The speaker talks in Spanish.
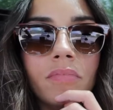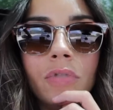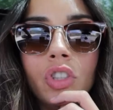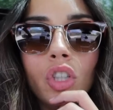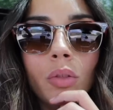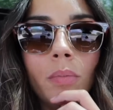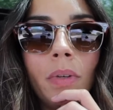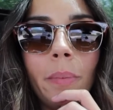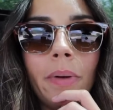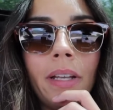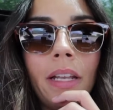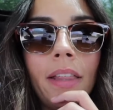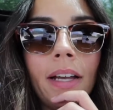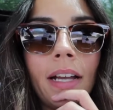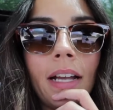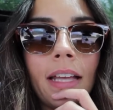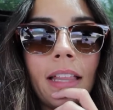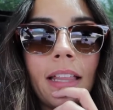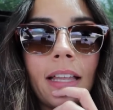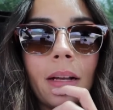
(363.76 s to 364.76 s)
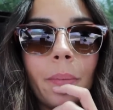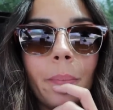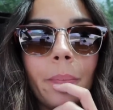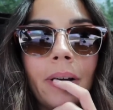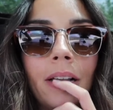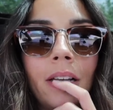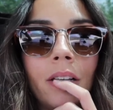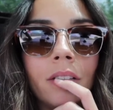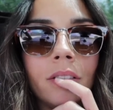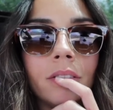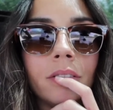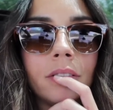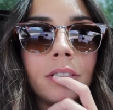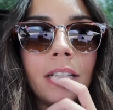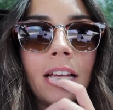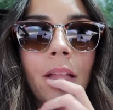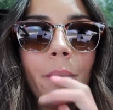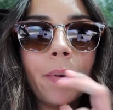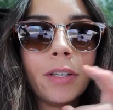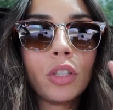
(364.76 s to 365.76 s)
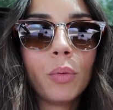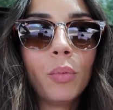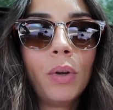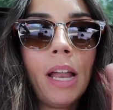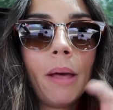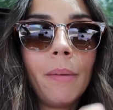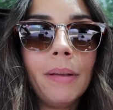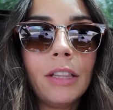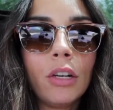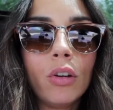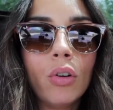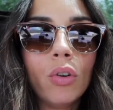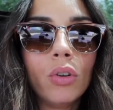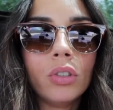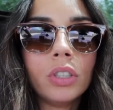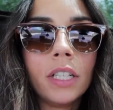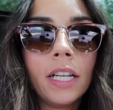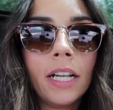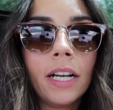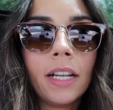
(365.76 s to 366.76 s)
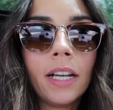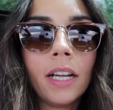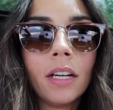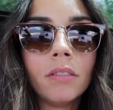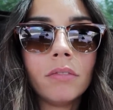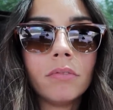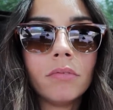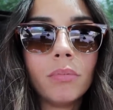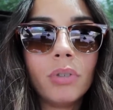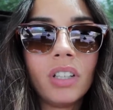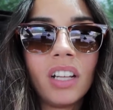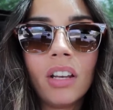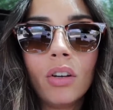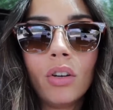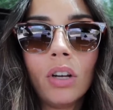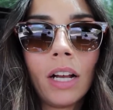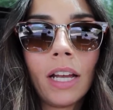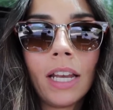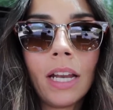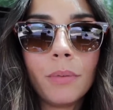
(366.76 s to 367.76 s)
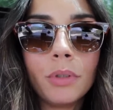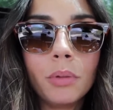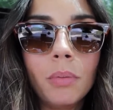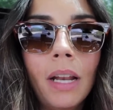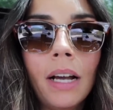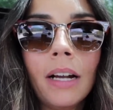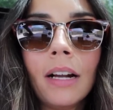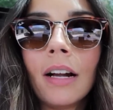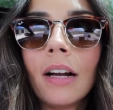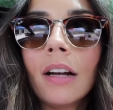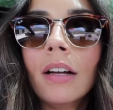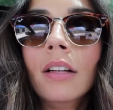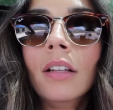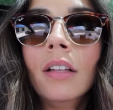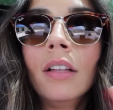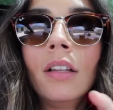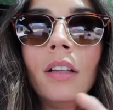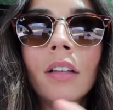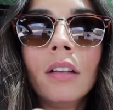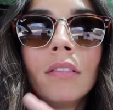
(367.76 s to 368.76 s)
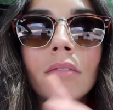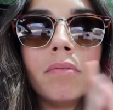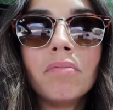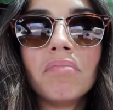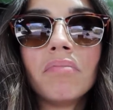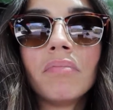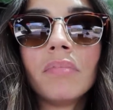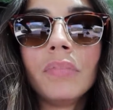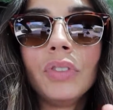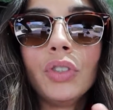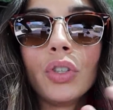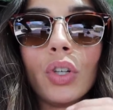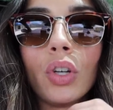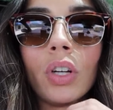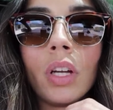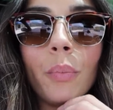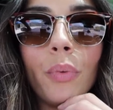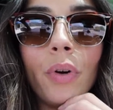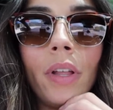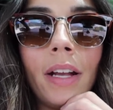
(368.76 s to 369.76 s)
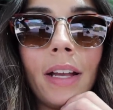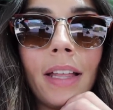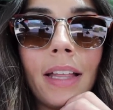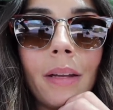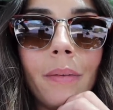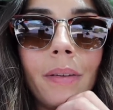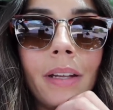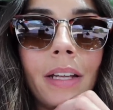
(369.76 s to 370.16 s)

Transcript: no me parecía que quedaran mal. Además, como la vitro luego es negra, porque no la queríamos mm. blanca, yo creo que puede quedar